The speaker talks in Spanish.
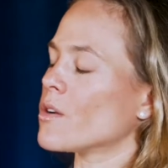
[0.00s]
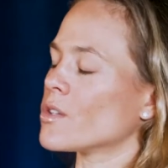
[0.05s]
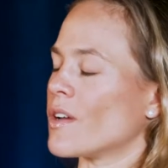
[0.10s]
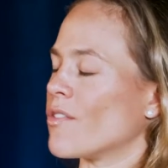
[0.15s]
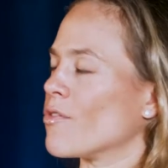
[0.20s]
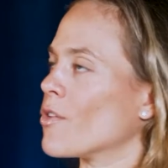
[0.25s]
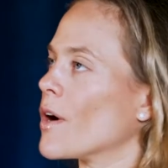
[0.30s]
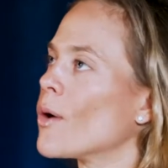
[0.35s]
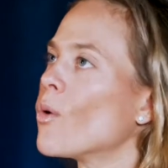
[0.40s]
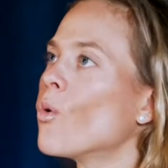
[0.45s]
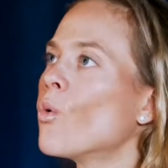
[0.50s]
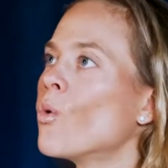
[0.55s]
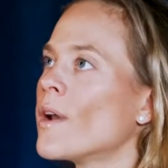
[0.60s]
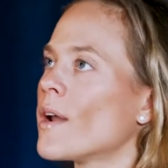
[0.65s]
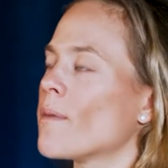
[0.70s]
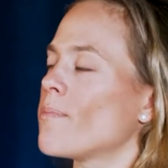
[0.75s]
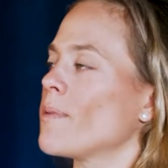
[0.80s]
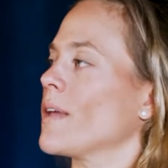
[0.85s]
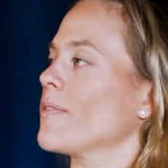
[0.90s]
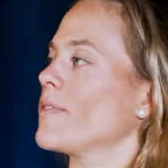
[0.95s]
O sea, fue
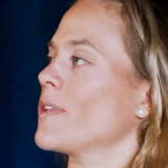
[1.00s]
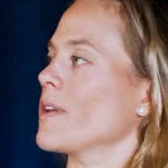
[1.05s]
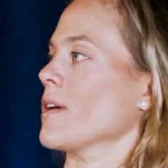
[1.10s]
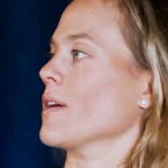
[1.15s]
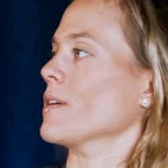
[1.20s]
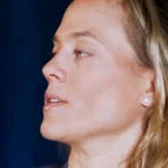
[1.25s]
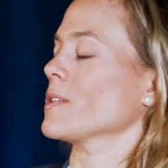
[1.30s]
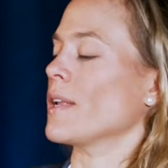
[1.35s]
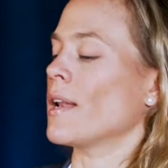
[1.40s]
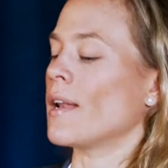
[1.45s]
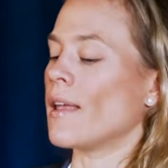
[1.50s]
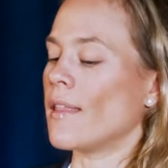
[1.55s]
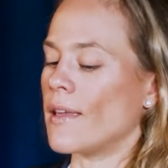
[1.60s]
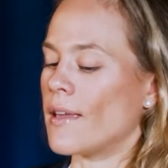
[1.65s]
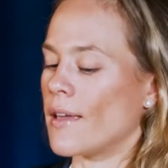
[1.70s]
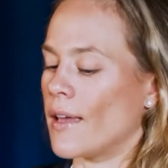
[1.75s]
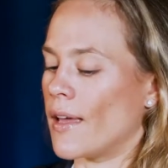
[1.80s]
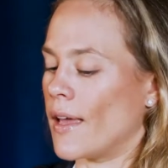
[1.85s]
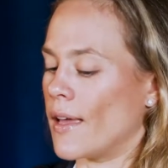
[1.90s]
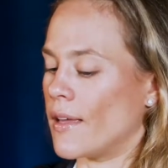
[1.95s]
una plática. Y le
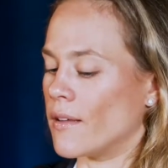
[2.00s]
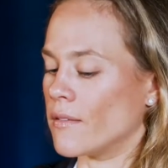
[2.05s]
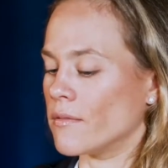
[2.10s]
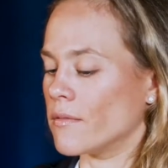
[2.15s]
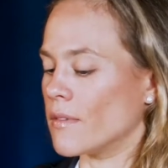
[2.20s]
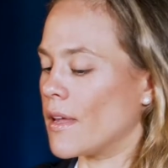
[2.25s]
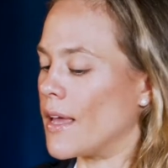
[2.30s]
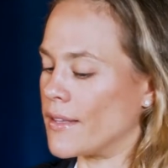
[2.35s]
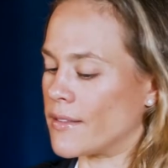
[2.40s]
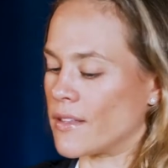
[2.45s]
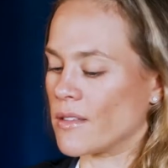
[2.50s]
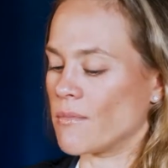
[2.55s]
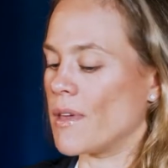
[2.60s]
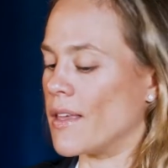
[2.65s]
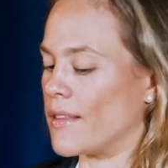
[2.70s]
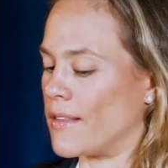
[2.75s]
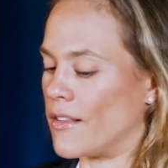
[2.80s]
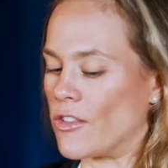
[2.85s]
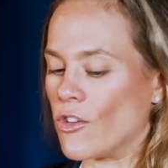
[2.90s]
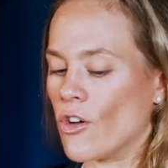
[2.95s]
dije, esta es
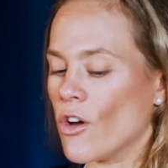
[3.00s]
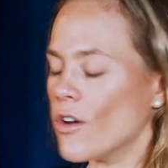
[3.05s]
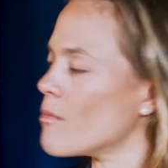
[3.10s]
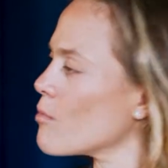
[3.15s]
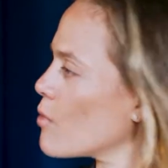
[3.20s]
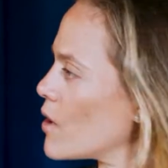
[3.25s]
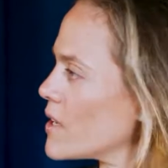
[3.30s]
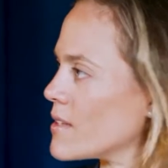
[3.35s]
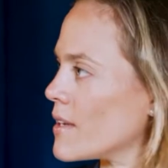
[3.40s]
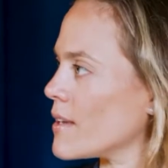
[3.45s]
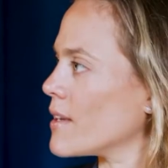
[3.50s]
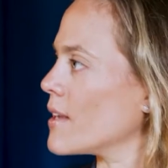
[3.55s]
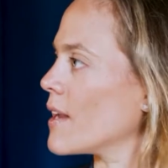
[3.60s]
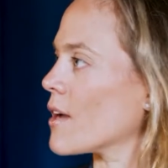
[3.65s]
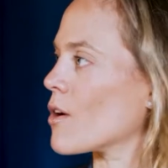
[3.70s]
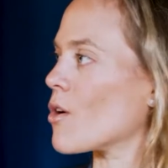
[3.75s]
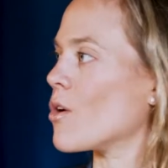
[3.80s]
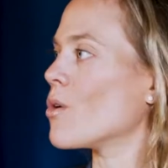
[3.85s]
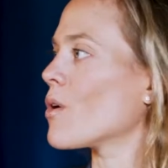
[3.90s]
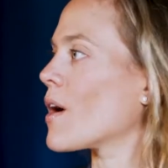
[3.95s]
mi decisión, voy a ser
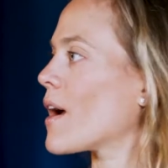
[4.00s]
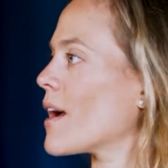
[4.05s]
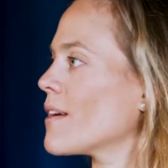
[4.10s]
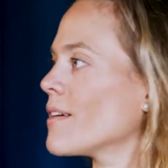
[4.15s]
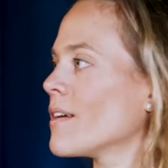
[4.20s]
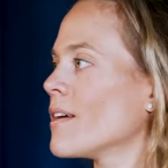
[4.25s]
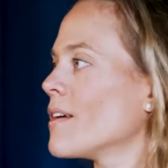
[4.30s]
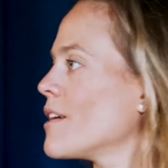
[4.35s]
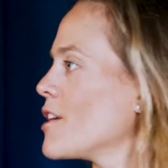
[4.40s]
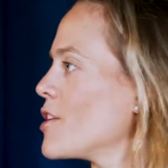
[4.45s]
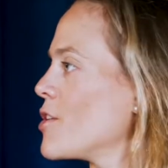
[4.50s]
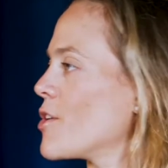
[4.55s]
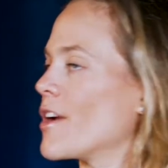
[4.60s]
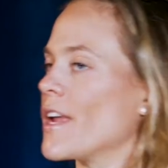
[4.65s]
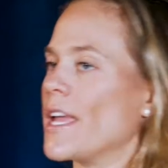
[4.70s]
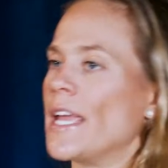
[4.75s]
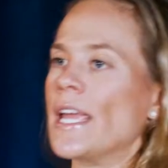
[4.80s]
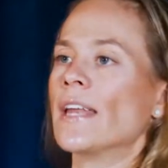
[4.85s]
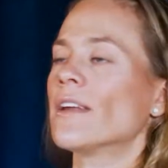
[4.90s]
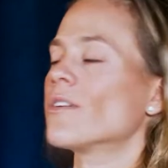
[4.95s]
ginecóloga,
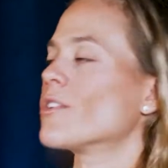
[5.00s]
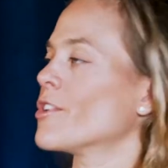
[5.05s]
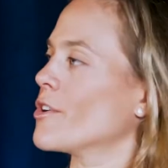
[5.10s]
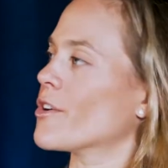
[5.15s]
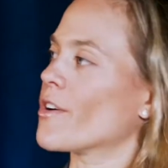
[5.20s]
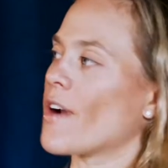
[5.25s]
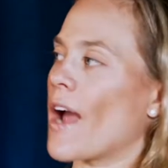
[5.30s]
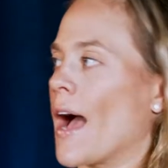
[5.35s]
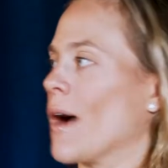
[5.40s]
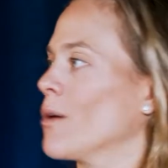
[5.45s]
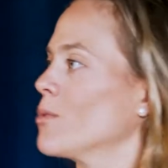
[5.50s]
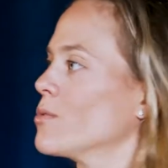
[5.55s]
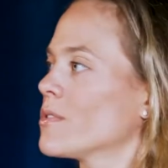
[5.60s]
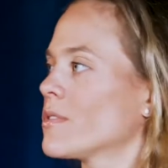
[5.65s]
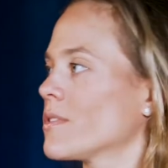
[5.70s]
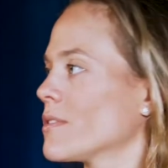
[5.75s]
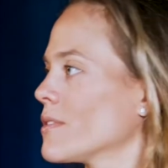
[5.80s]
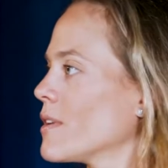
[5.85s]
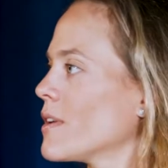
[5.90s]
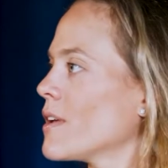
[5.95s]
you're in or you're
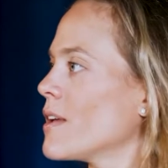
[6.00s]
out.